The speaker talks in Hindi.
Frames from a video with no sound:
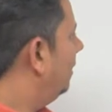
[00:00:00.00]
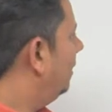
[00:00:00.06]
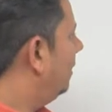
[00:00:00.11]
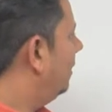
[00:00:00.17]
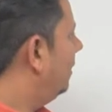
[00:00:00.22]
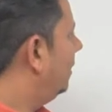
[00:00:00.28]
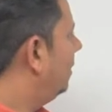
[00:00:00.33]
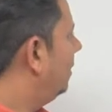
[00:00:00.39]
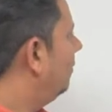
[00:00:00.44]

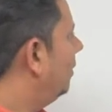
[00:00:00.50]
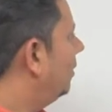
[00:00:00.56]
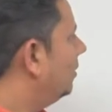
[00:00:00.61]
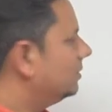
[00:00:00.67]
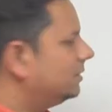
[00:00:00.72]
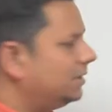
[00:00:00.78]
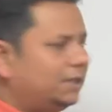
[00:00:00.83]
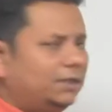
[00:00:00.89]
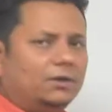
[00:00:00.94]
की
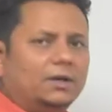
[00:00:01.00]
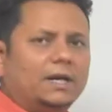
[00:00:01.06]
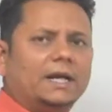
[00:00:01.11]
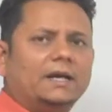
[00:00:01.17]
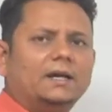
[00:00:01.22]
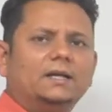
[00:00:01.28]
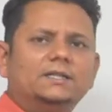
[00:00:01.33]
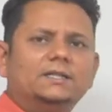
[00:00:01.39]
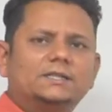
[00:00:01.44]
वेलोसिटी और
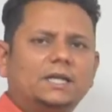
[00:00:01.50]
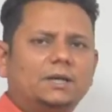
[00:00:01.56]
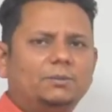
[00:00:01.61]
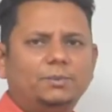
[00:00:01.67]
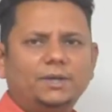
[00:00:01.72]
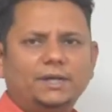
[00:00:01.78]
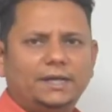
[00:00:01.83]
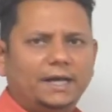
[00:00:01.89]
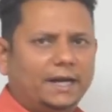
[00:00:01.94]
एंगल इस टाइम
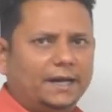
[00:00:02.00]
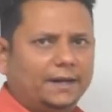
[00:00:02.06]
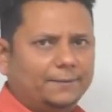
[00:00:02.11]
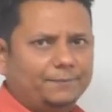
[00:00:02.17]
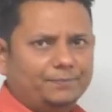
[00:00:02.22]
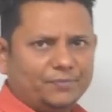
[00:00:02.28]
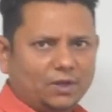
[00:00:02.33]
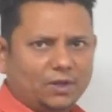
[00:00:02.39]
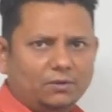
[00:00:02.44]
पे क्या है
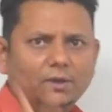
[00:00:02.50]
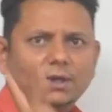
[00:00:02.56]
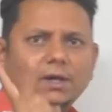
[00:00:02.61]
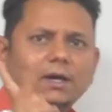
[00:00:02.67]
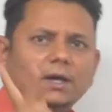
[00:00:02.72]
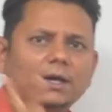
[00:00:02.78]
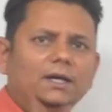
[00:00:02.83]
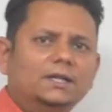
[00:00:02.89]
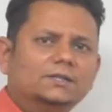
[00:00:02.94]
ना
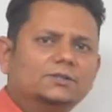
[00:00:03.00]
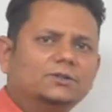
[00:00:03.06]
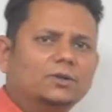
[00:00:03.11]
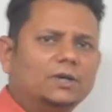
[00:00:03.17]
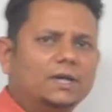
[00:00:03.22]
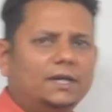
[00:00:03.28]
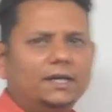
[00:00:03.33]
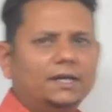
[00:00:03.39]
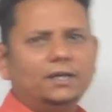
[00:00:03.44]
इसको
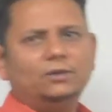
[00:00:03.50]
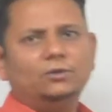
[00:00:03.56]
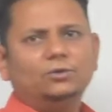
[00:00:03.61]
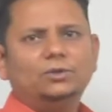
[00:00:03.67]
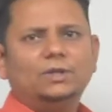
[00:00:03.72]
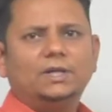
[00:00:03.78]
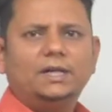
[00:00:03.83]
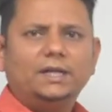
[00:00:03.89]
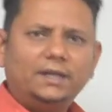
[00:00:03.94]
करने के दो
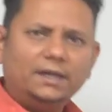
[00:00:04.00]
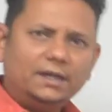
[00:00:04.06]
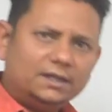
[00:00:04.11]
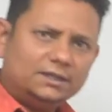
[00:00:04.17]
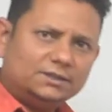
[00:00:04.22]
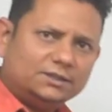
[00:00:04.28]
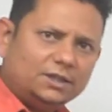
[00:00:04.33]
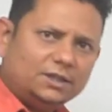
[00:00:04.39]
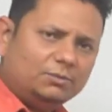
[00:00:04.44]
तरीके
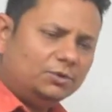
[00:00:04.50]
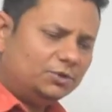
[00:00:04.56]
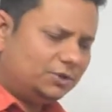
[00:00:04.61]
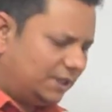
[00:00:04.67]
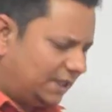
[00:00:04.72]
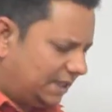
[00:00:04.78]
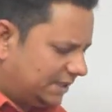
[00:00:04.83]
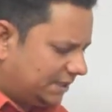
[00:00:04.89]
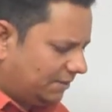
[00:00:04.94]
कंस्टेंट
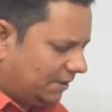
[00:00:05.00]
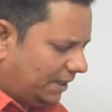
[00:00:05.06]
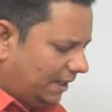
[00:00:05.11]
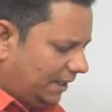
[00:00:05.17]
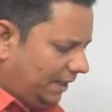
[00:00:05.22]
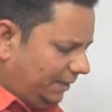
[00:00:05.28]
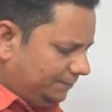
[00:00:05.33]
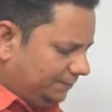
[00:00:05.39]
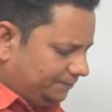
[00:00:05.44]
मोशन का
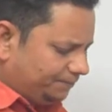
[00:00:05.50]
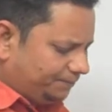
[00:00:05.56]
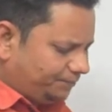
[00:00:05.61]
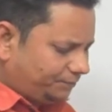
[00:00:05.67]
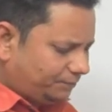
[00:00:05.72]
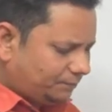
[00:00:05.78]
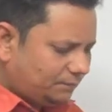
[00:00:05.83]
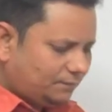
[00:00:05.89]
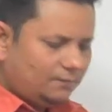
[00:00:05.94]
सवाल है
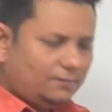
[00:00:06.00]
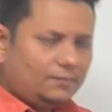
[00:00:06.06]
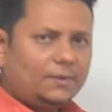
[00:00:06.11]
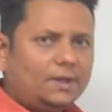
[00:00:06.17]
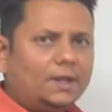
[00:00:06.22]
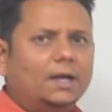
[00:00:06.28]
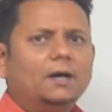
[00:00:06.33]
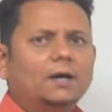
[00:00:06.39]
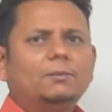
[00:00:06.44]

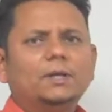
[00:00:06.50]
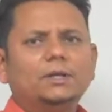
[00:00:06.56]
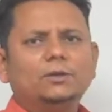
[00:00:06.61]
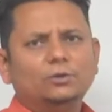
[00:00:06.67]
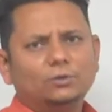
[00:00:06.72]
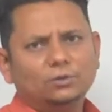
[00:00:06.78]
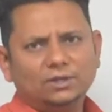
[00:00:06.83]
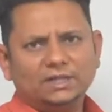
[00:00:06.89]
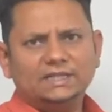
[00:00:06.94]
आ, मैं
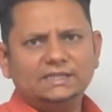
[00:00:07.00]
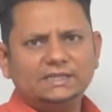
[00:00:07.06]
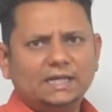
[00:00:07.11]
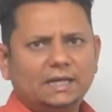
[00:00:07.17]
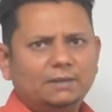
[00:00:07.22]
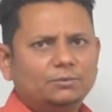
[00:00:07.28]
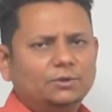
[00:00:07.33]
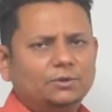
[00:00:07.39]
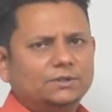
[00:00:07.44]
दोनों तरह से
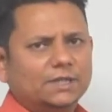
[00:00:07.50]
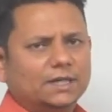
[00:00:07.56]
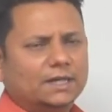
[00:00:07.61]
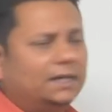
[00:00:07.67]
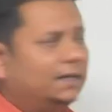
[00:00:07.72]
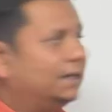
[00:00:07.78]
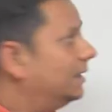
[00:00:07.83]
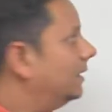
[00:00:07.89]
आपको इसे करके